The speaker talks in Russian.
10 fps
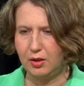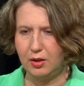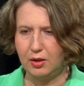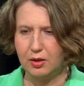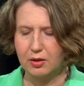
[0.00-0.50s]

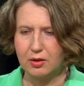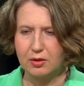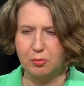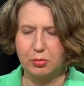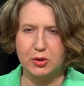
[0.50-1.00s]
И
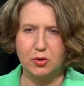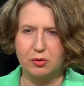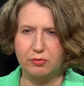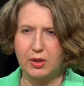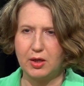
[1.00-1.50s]
когда
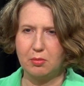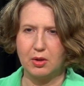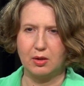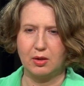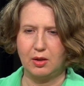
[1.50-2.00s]
придет
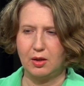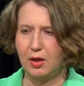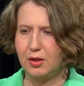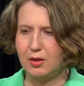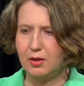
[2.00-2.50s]
время,
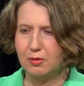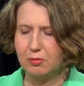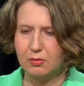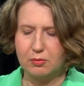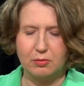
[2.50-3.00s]
они
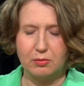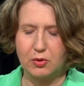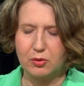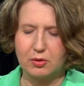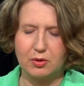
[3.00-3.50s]

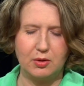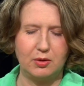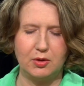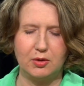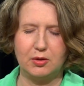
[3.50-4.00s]
могут
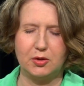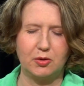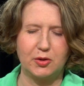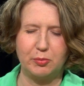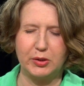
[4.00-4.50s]

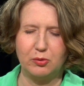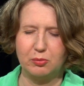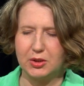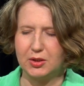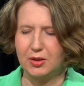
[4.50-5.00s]
еще раз
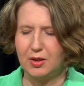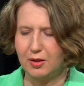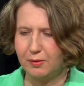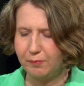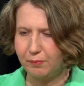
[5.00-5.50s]
подумать
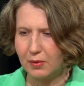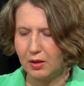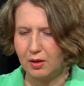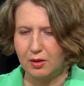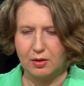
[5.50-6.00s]
или
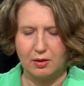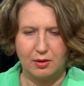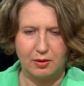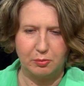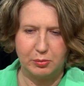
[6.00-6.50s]

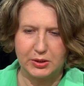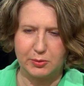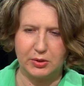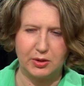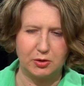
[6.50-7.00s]
а,
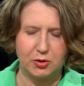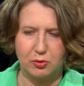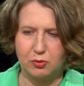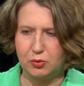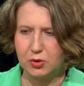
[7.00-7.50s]
пересмотреть,
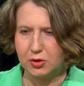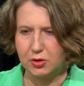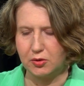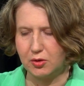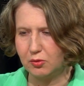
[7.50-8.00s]
что нужно,
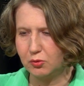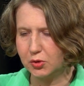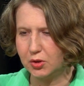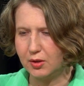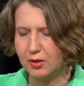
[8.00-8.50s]
что не
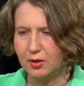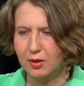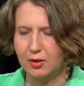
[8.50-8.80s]
нужно.